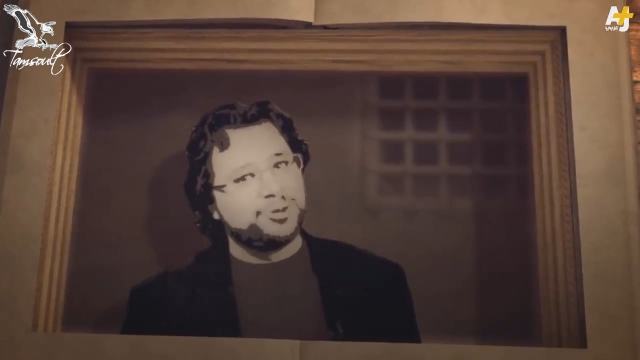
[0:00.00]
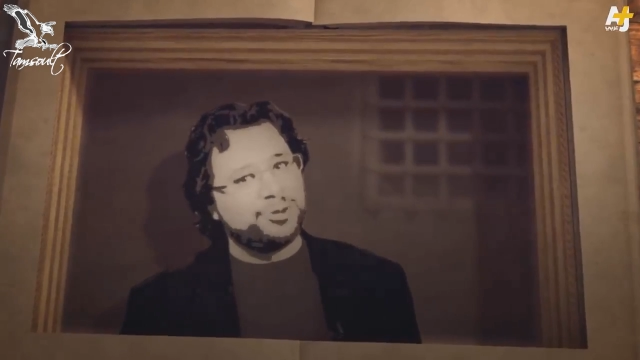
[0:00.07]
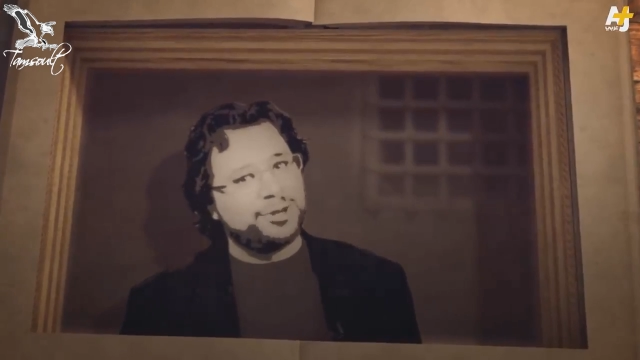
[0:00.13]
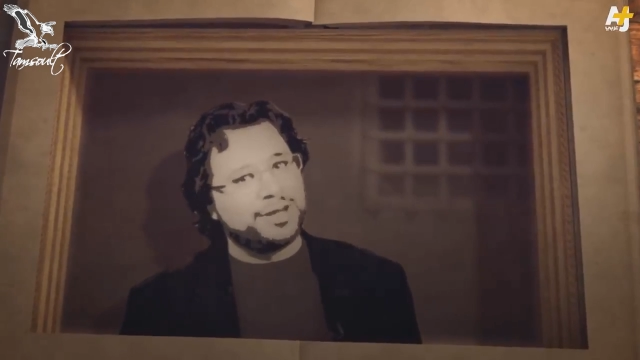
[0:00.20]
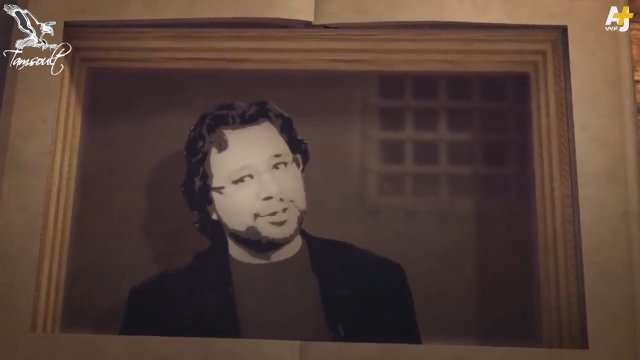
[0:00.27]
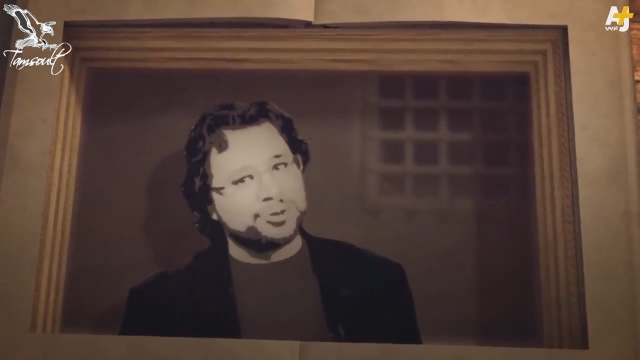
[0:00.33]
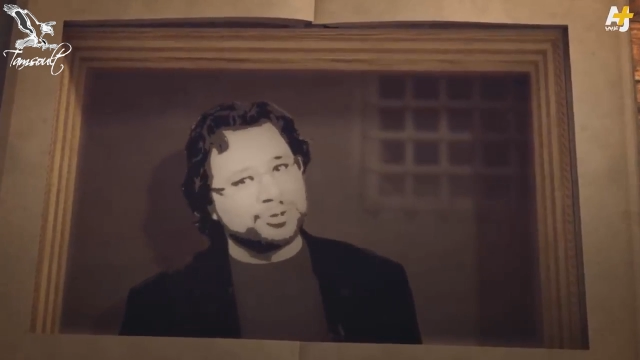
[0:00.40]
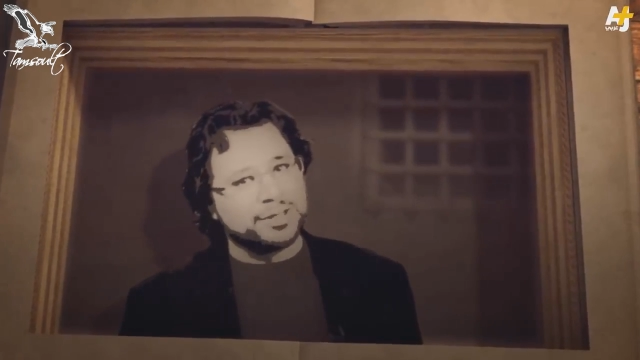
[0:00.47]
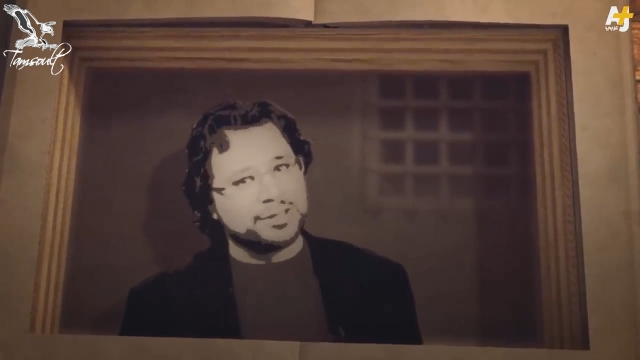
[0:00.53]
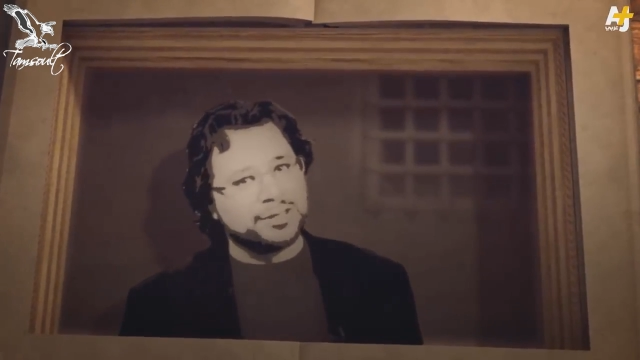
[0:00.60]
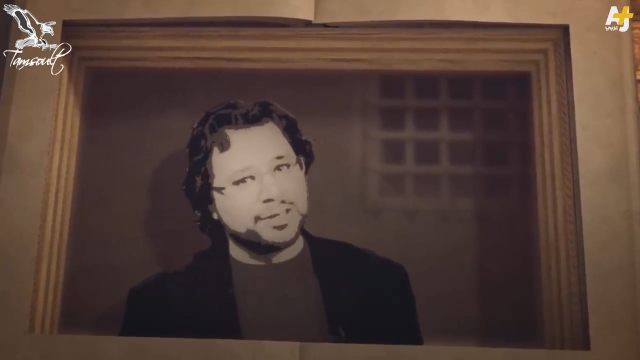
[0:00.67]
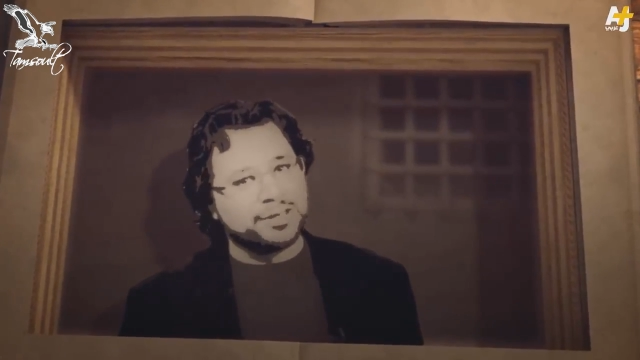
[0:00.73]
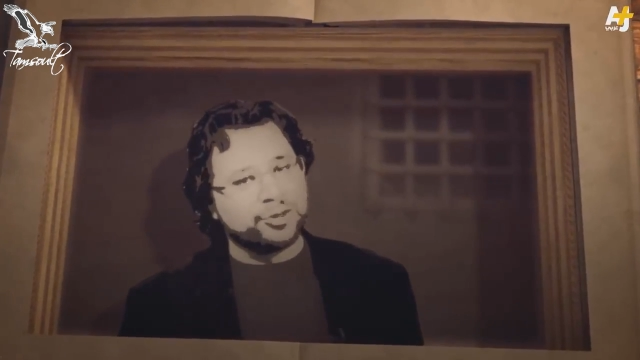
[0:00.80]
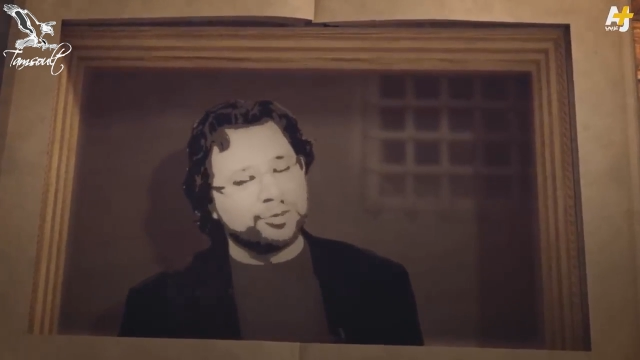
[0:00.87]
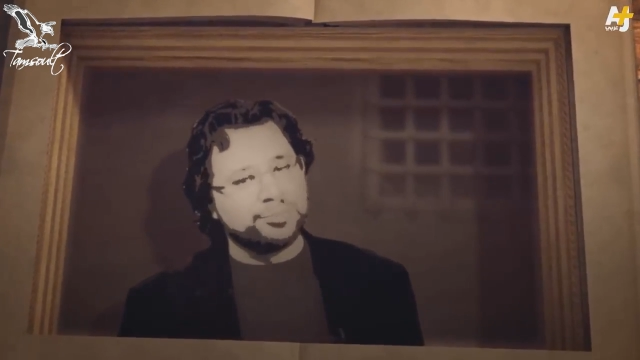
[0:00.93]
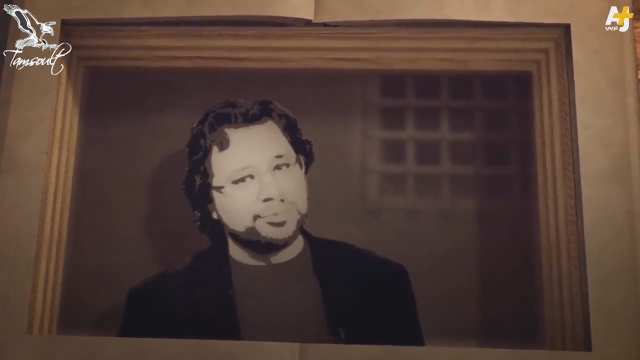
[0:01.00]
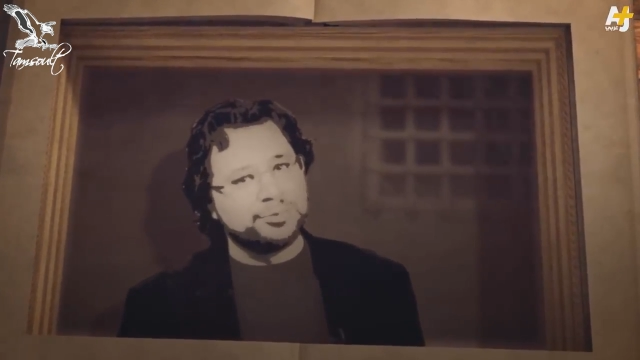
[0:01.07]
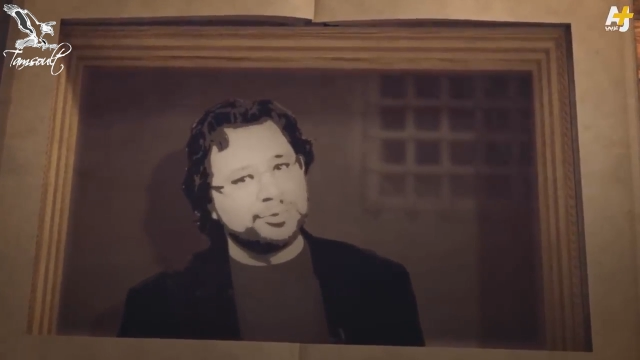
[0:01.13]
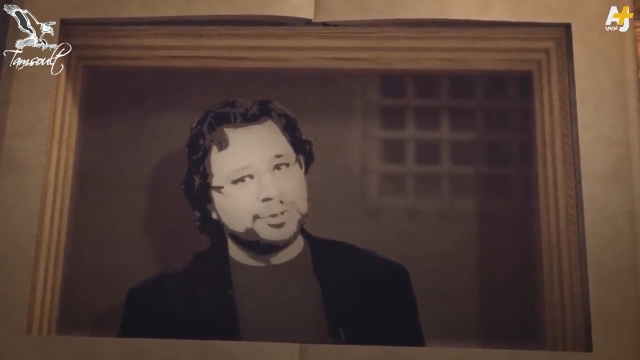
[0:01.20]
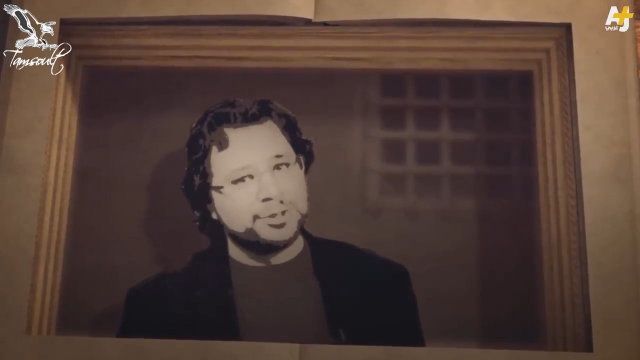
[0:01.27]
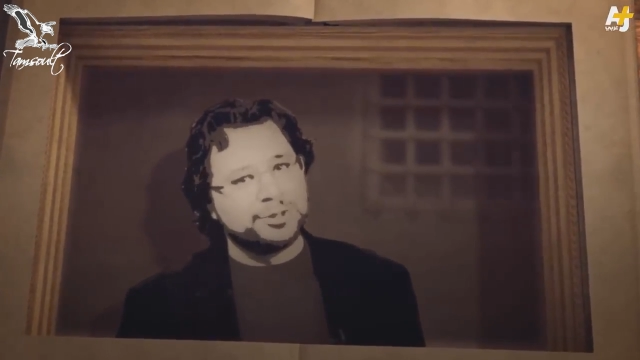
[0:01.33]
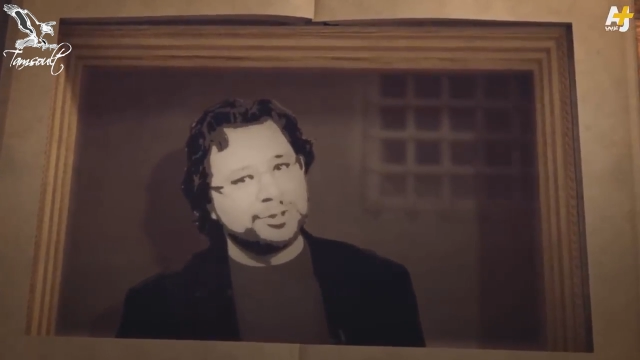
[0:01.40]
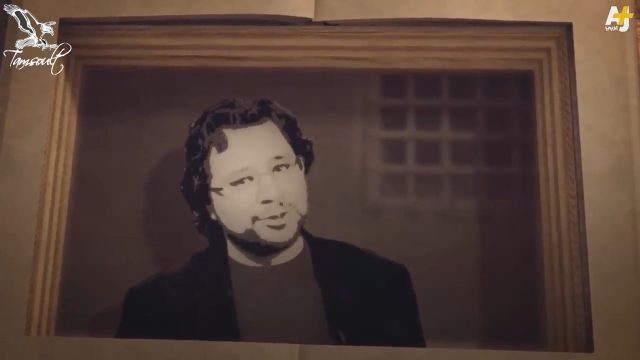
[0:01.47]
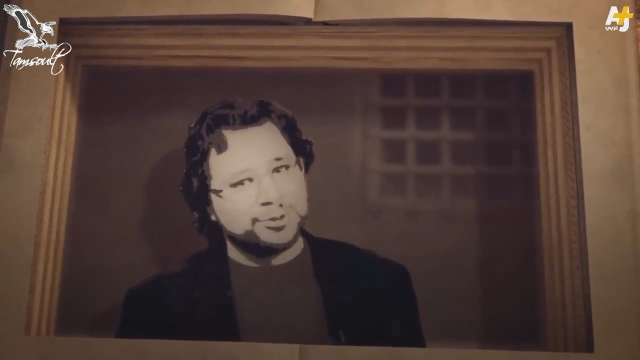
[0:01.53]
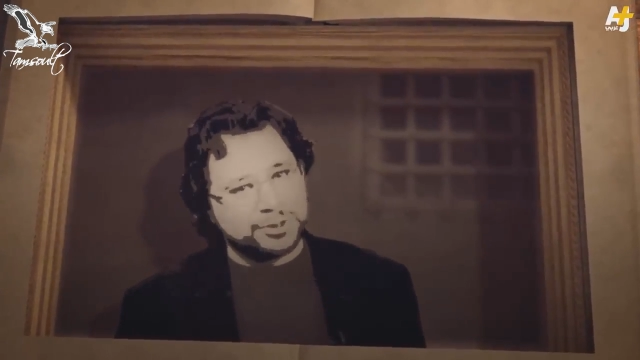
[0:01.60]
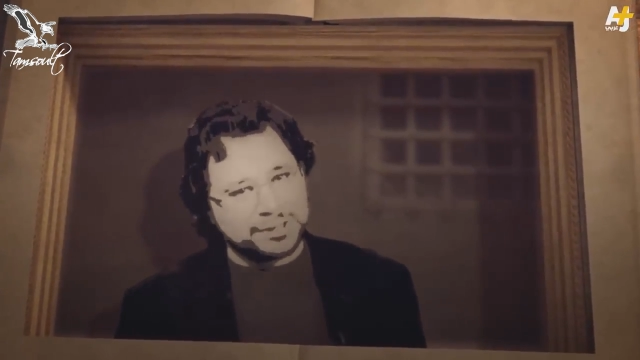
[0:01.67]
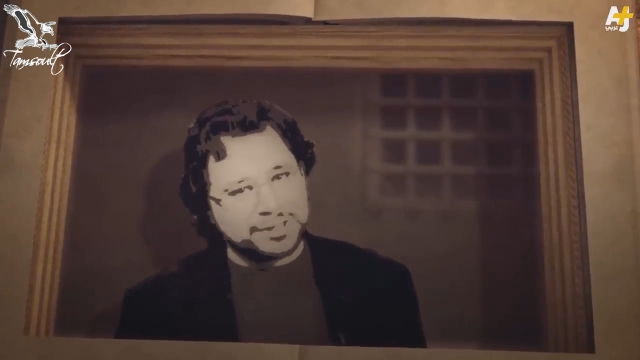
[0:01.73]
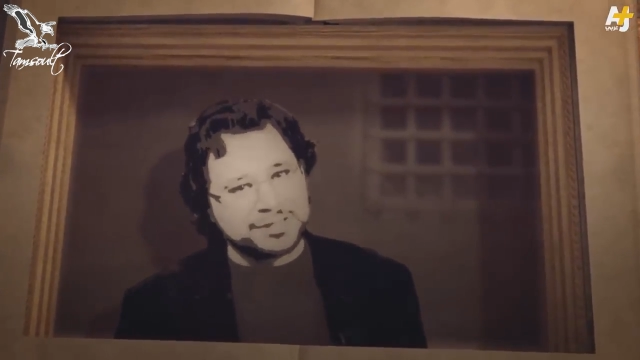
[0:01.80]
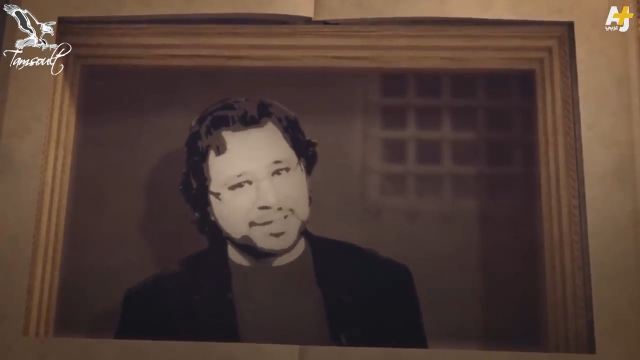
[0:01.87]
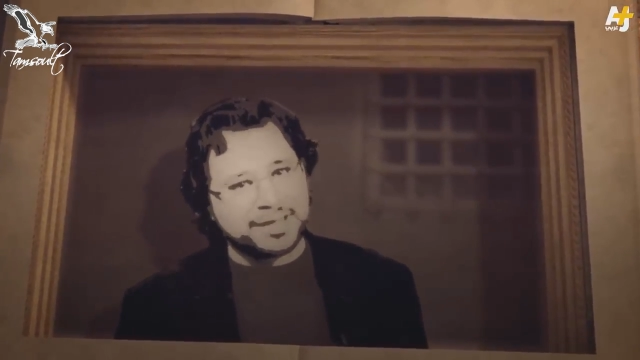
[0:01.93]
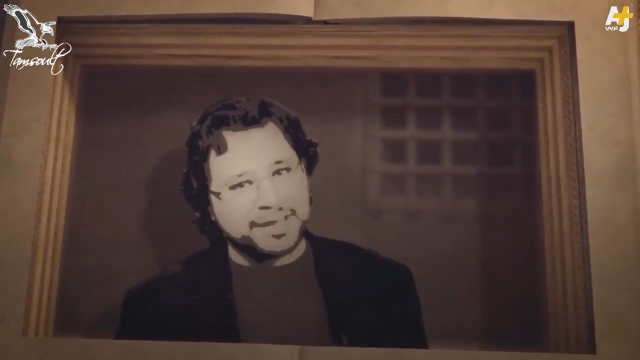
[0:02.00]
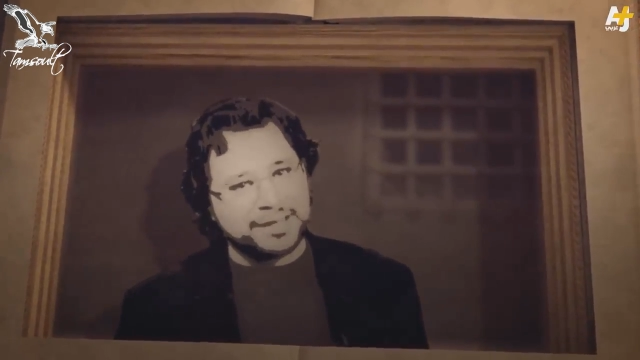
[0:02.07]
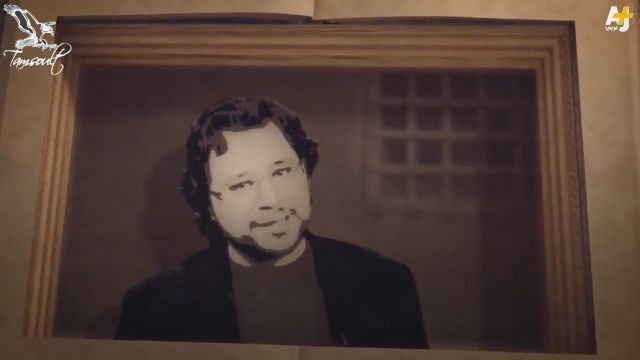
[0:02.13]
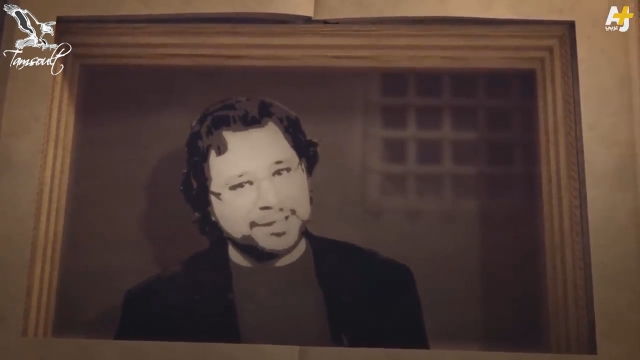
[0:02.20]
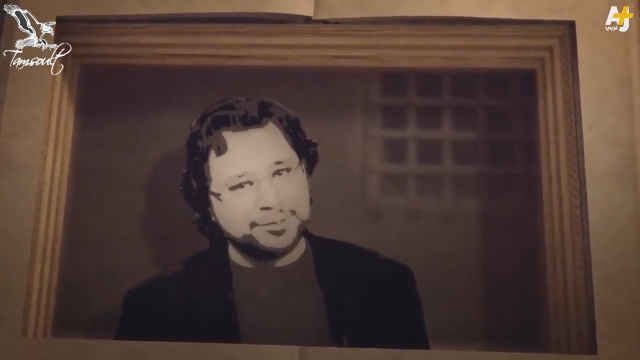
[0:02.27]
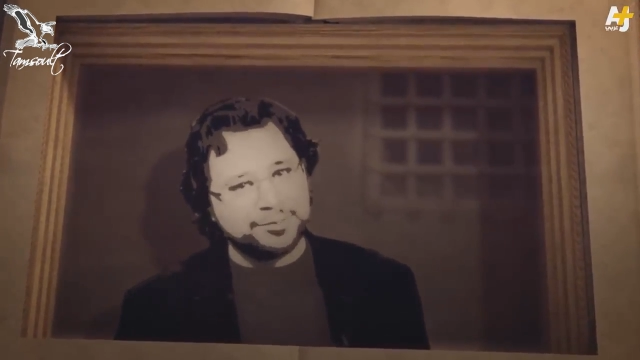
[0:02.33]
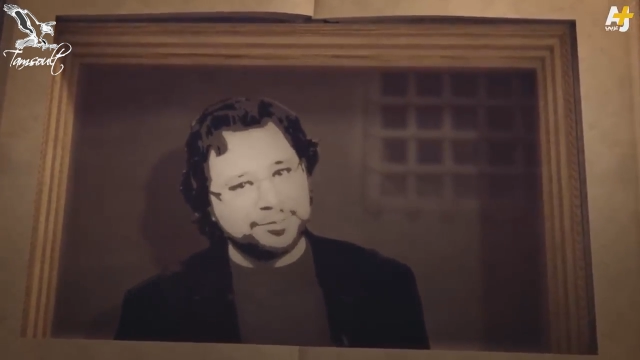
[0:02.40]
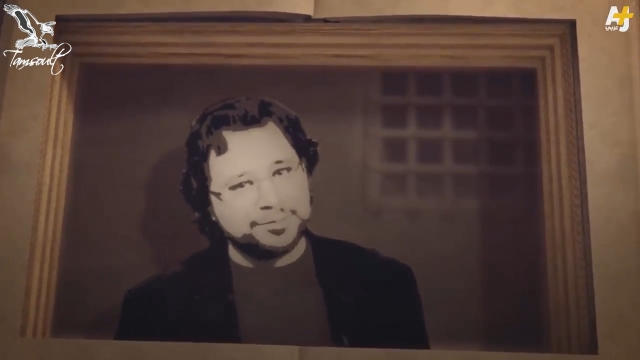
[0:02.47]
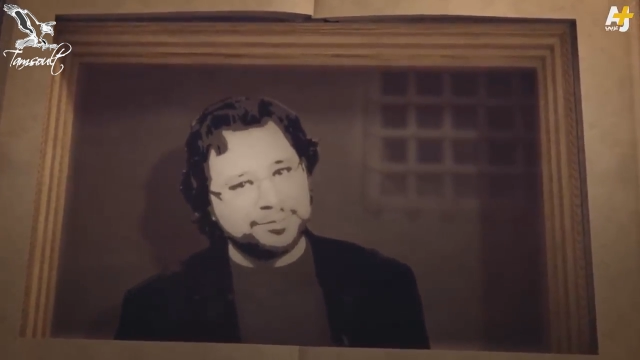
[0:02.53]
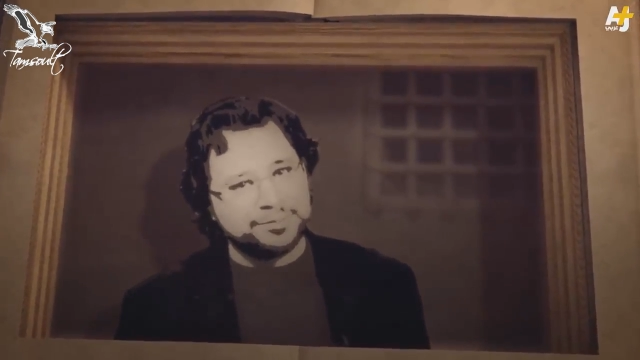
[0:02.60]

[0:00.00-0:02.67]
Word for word: ولا تصدقهم وانتصر عليه